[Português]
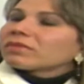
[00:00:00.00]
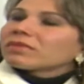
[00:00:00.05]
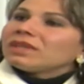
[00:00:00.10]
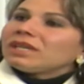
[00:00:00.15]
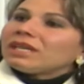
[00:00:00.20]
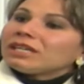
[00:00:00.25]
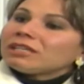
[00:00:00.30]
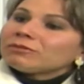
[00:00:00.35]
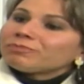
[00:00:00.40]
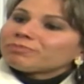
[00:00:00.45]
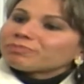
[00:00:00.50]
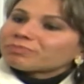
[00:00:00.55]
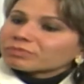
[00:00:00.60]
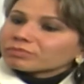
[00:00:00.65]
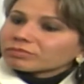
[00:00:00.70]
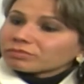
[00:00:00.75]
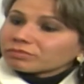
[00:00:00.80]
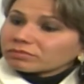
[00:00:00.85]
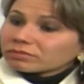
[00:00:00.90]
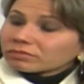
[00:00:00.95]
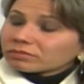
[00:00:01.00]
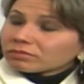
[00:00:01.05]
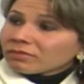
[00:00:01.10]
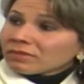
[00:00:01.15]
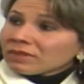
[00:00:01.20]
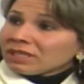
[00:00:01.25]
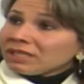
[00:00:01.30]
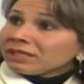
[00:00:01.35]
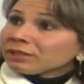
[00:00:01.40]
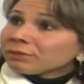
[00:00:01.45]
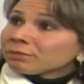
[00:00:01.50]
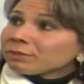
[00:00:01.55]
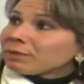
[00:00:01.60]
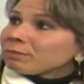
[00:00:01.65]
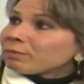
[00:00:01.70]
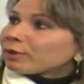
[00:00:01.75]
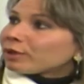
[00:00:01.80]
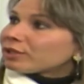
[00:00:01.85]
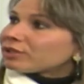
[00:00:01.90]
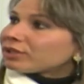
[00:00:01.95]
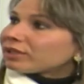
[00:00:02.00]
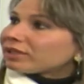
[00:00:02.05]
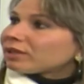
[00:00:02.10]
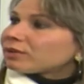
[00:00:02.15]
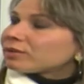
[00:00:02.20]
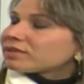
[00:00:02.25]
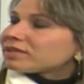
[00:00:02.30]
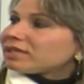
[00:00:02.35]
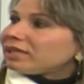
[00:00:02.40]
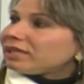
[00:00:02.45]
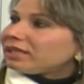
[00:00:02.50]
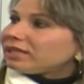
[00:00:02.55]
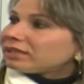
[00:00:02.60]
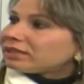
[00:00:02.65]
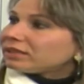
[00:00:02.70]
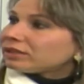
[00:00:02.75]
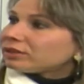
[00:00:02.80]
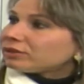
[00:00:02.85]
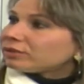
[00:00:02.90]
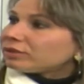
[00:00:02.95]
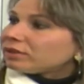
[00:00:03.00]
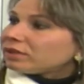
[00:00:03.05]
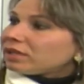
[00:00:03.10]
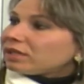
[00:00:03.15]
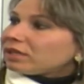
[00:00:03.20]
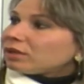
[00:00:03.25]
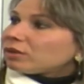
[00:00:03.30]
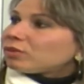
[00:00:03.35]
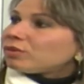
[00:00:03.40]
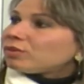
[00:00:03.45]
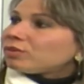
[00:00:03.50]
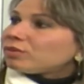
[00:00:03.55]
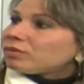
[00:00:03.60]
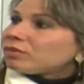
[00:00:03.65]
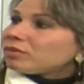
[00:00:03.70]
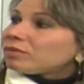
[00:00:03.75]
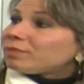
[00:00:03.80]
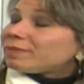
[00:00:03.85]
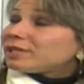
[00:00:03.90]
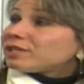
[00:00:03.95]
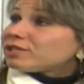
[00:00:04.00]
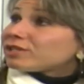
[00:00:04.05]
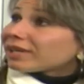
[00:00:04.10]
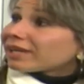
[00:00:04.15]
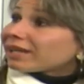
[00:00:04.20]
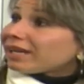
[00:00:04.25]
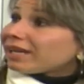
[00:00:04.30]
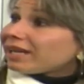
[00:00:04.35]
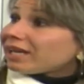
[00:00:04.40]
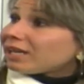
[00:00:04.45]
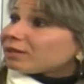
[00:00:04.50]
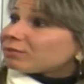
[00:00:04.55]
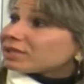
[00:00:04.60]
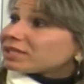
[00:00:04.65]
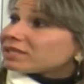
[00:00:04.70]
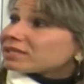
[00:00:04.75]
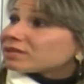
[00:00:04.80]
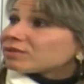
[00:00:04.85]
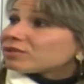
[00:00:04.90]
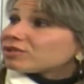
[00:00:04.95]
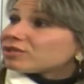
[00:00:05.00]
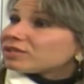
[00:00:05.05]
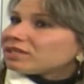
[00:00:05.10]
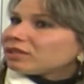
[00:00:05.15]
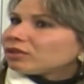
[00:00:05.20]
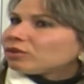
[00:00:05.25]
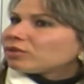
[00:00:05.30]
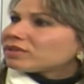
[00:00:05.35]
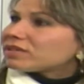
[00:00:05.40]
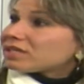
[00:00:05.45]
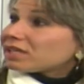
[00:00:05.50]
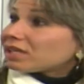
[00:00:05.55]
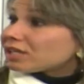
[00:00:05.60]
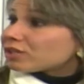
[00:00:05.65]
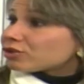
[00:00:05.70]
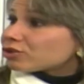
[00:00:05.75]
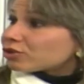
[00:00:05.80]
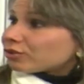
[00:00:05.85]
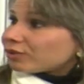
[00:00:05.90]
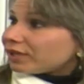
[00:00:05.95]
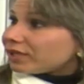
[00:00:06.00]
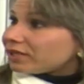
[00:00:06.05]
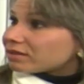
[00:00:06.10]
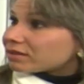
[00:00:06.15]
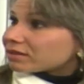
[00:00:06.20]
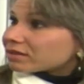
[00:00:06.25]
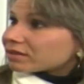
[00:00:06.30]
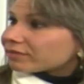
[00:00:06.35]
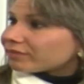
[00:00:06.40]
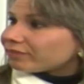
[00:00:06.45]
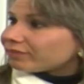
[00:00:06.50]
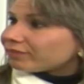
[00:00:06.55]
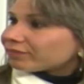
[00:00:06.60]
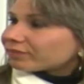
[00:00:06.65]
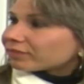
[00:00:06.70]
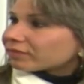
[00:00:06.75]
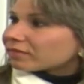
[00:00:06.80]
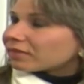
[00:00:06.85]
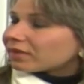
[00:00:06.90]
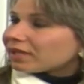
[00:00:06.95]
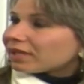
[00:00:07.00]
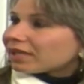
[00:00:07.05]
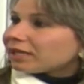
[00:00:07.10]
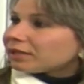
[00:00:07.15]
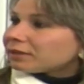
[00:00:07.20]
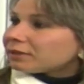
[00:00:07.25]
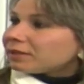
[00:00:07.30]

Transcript: né? E também pode estar auxiliando com o panchakarma, que são as desintoxicações. Sim. Tá?